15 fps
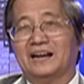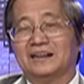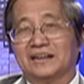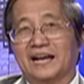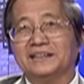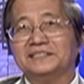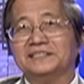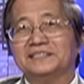uh,
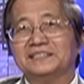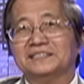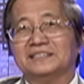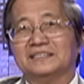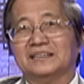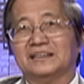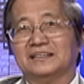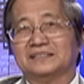ngay
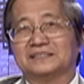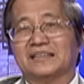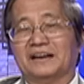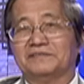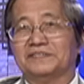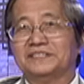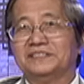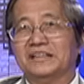uh,
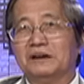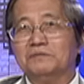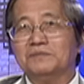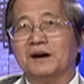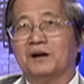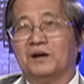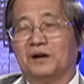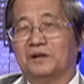tại vì nếu
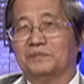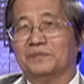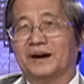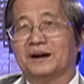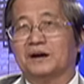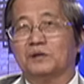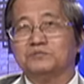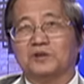mà họ
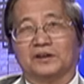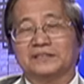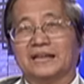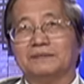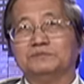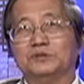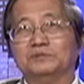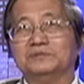mà không còn
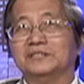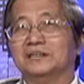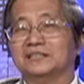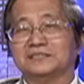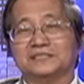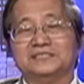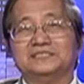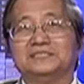tham nhũng nữa
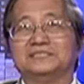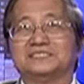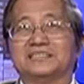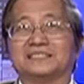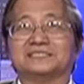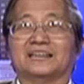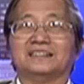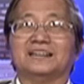thì
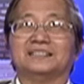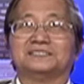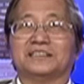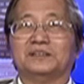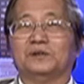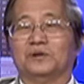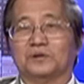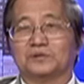chắc chắn là
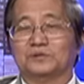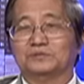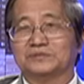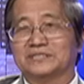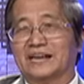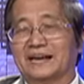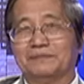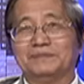chế độ cũng
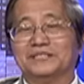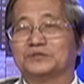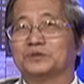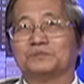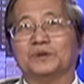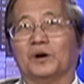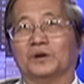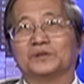sẽ bị
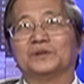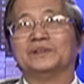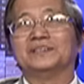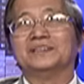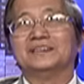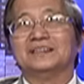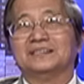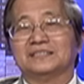sụp đổ thôi
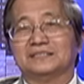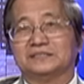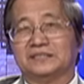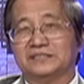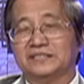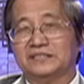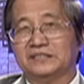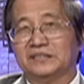
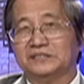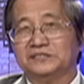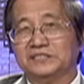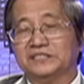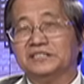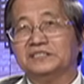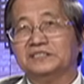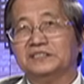cho nên là
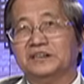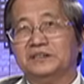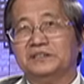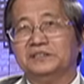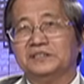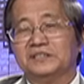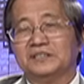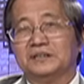những cái
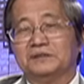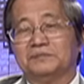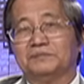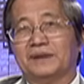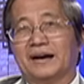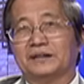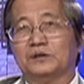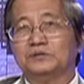người
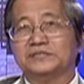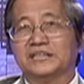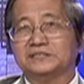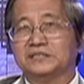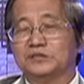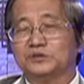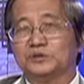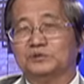mà đấu
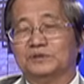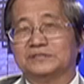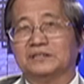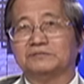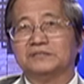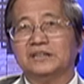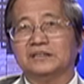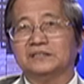tranh dân chủ ở
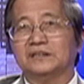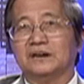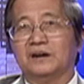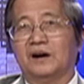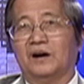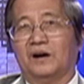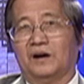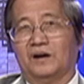trong nước đó
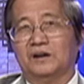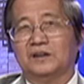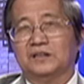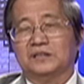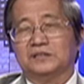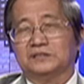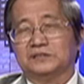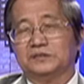họ
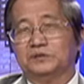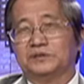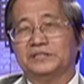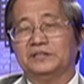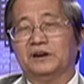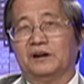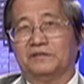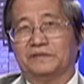nhiều
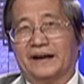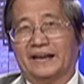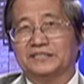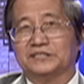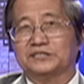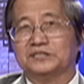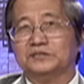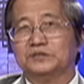khi họ
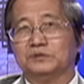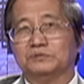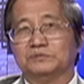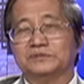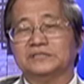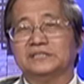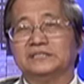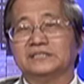phải sử
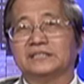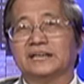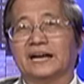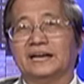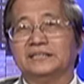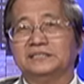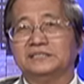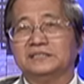dụng những
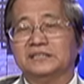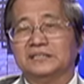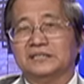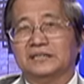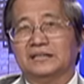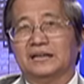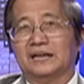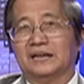cái
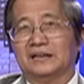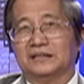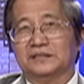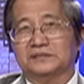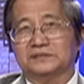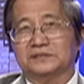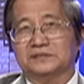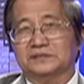uh,
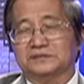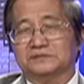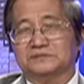cái,